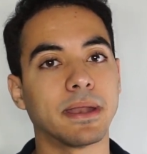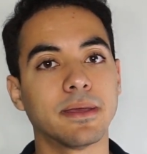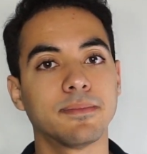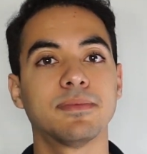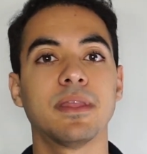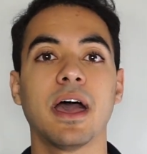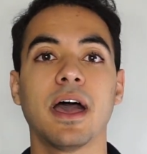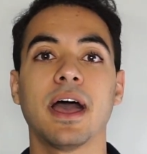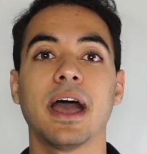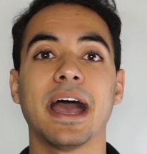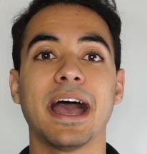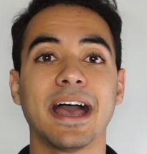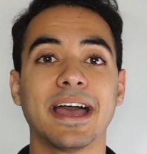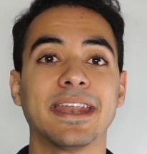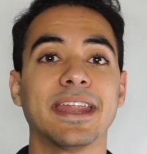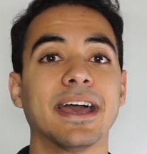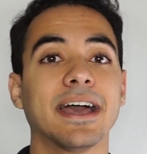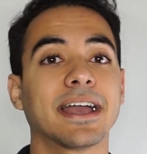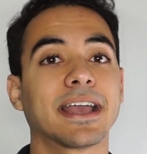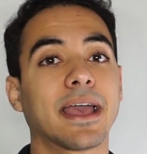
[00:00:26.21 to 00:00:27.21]
نبدأ
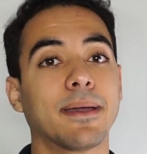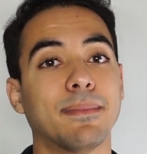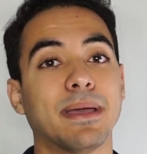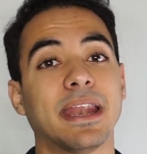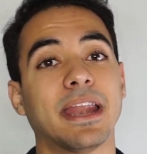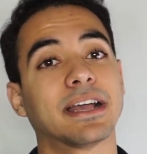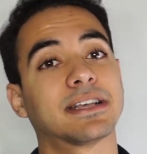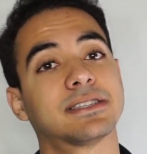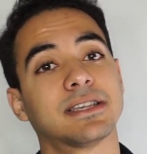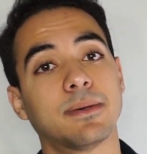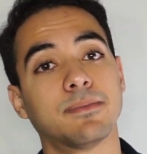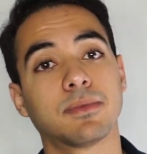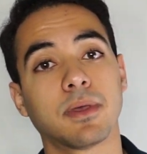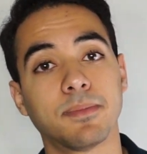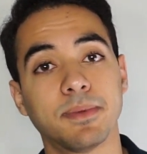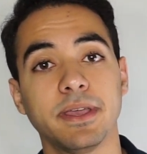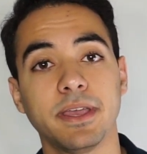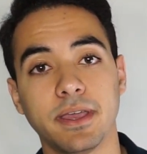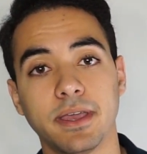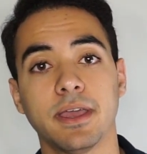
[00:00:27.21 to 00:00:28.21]
أنا كمال أجسام
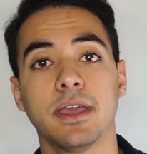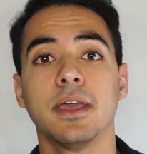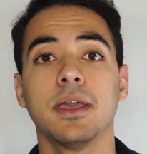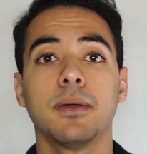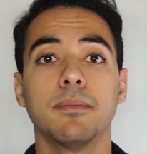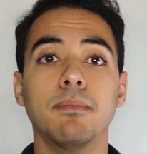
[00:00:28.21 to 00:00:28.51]
طبيعي